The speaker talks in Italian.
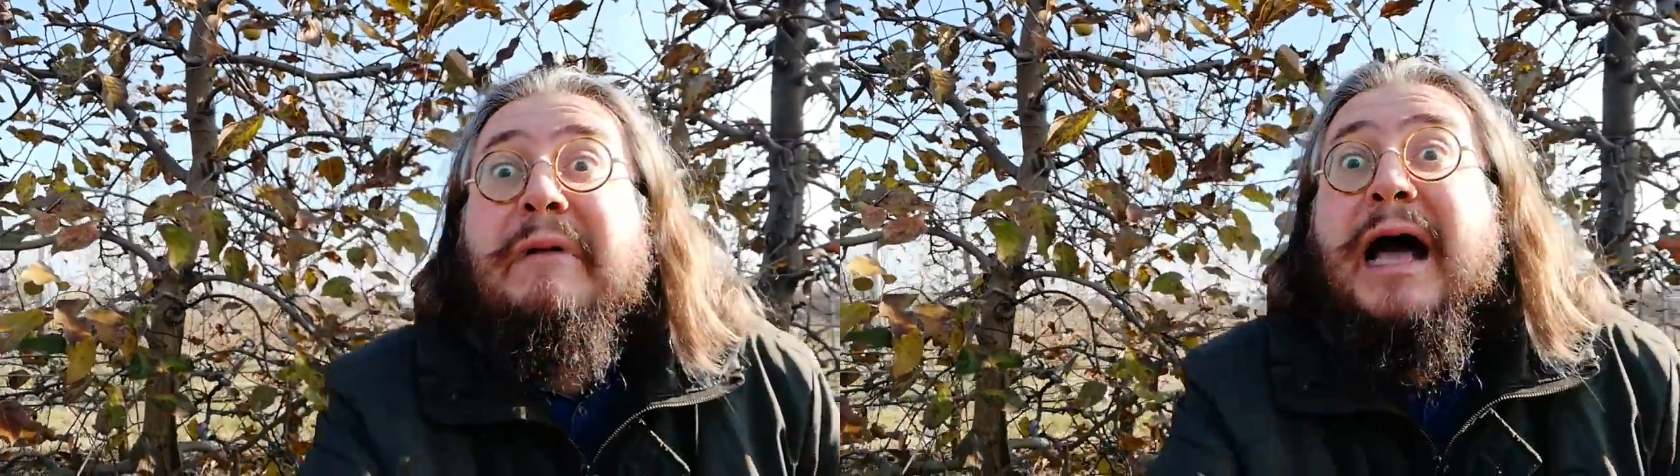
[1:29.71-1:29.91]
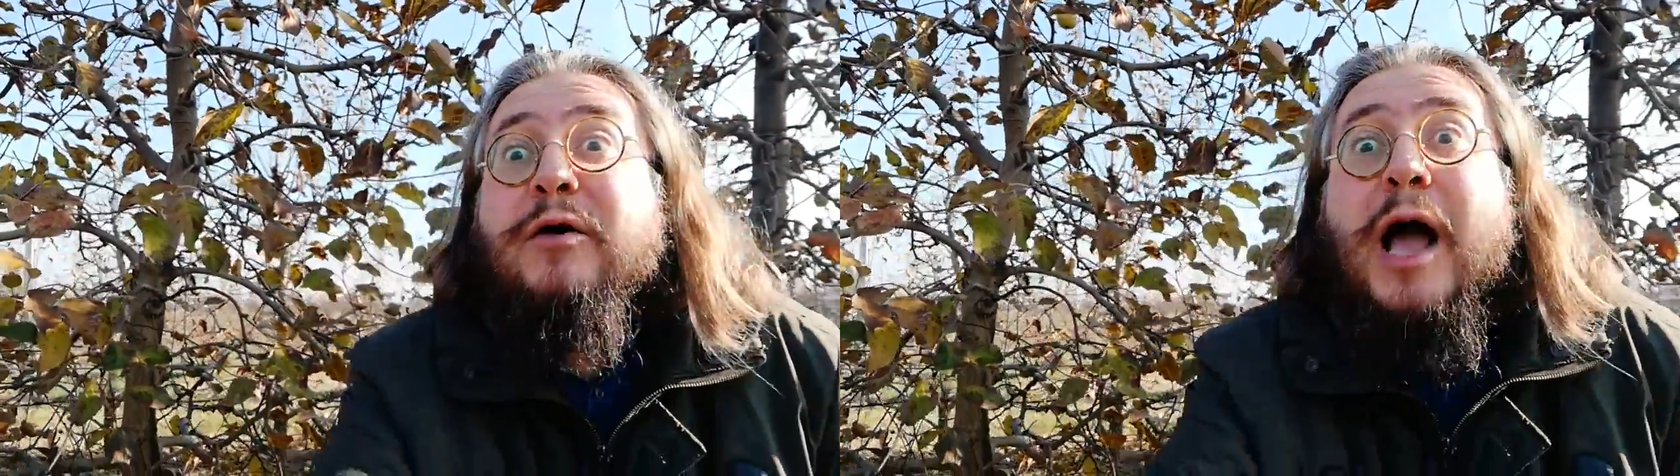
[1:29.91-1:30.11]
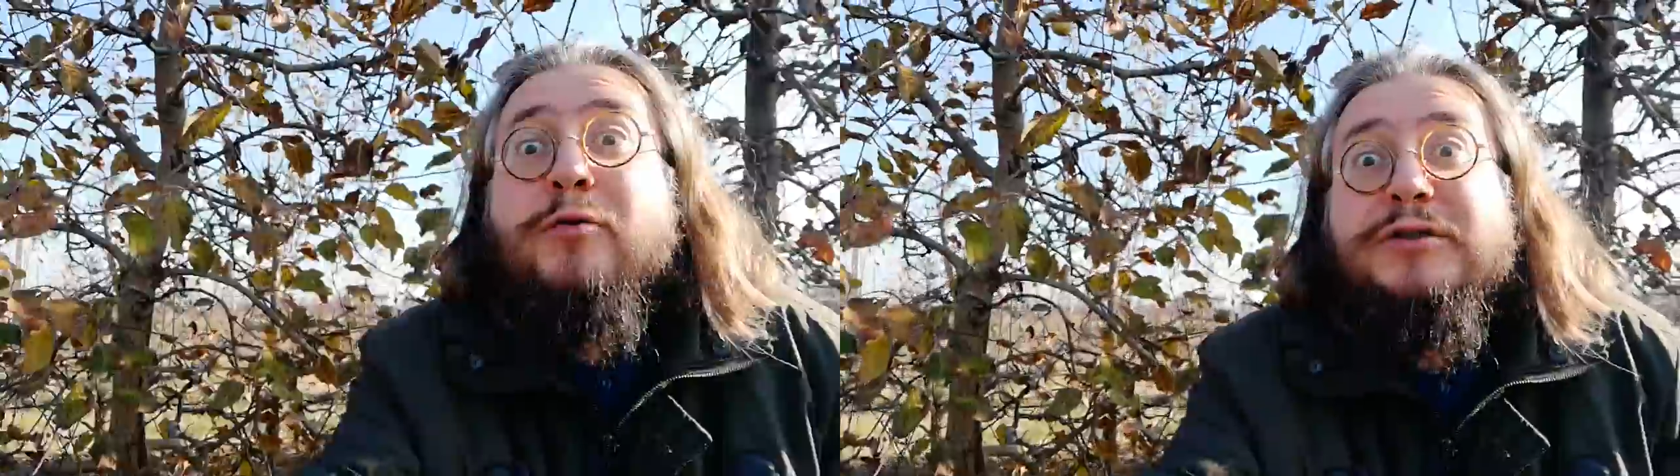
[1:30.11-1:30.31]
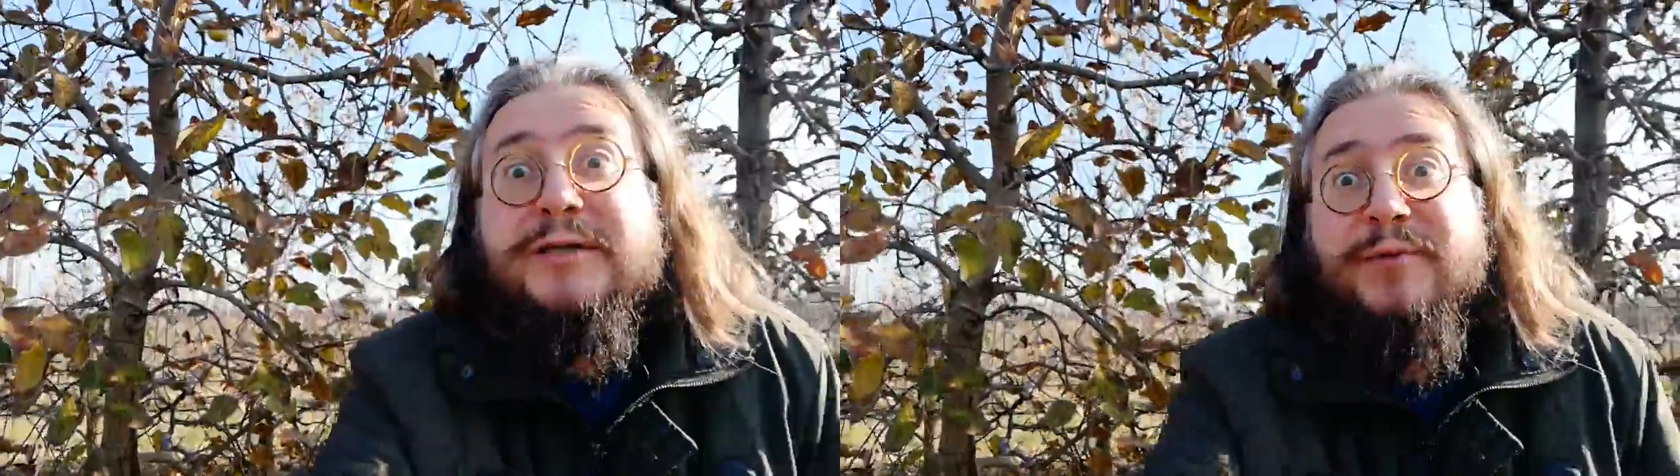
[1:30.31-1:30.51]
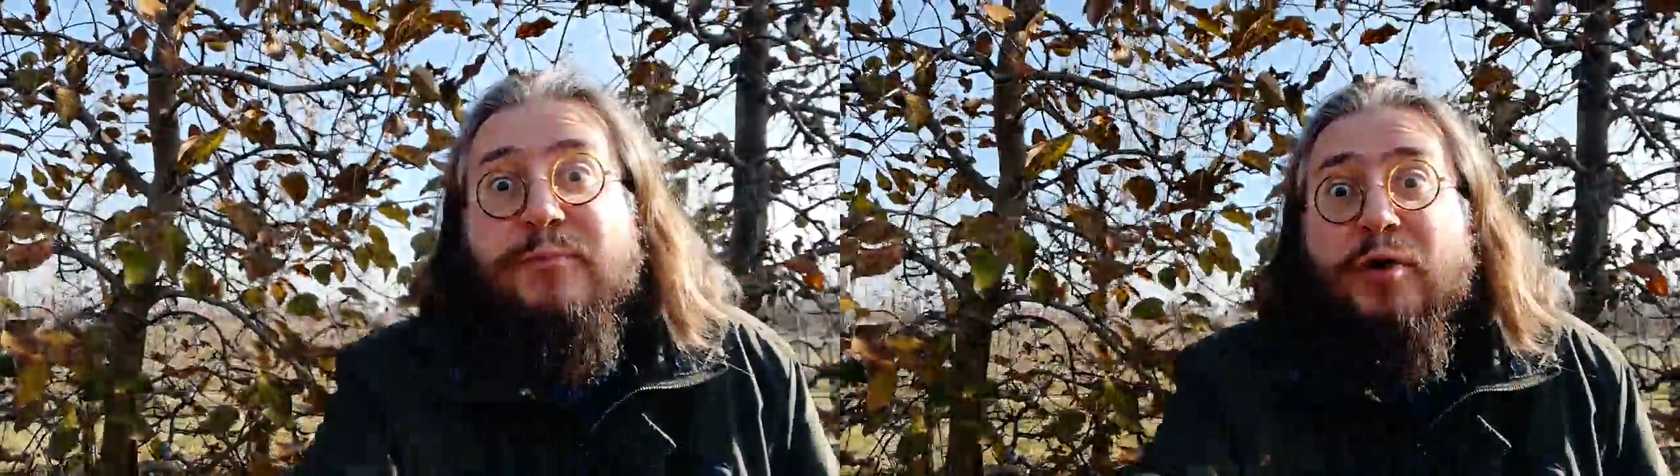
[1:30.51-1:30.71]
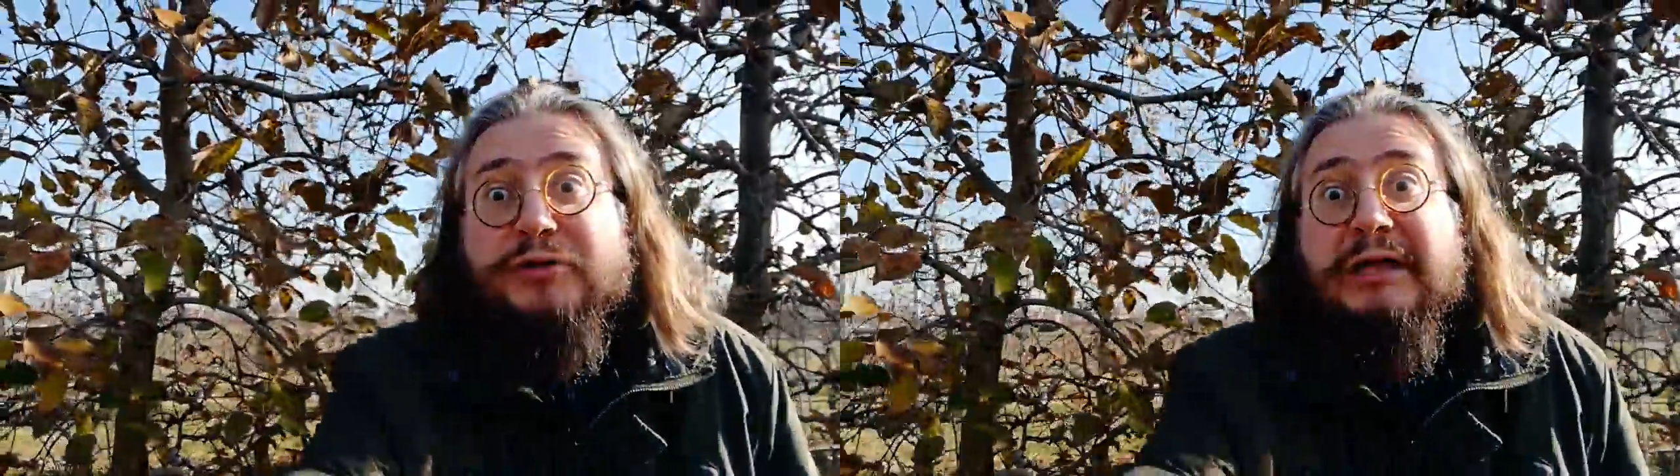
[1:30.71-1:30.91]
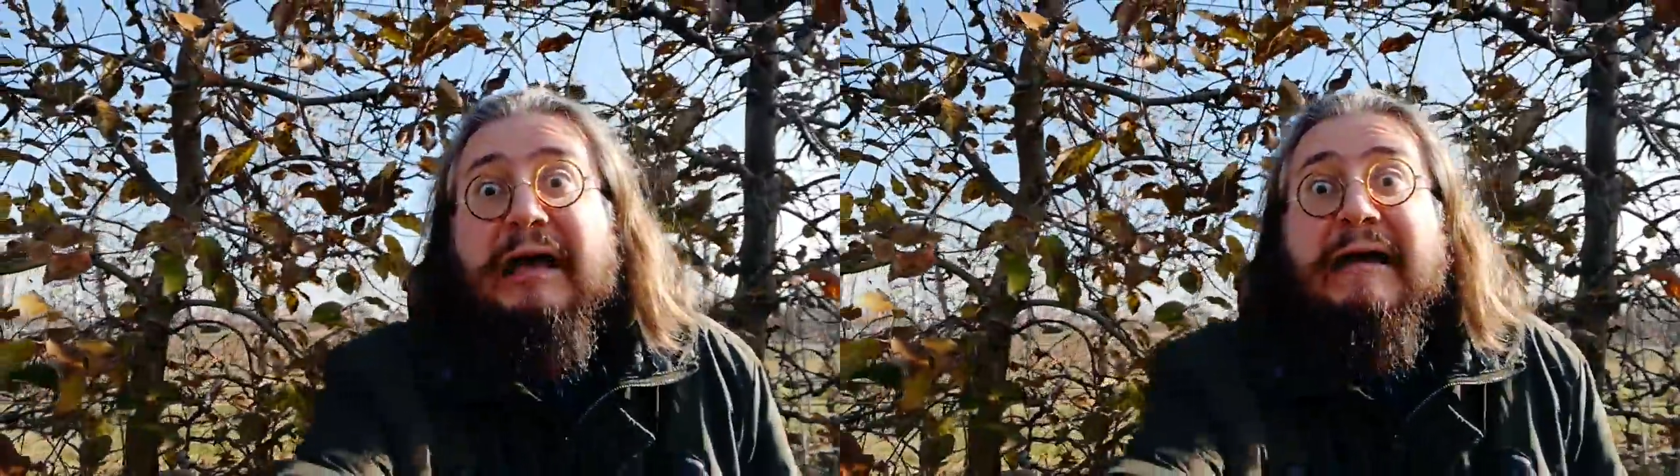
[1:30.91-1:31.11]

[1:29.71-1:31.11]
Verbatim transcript: A, a questa proposta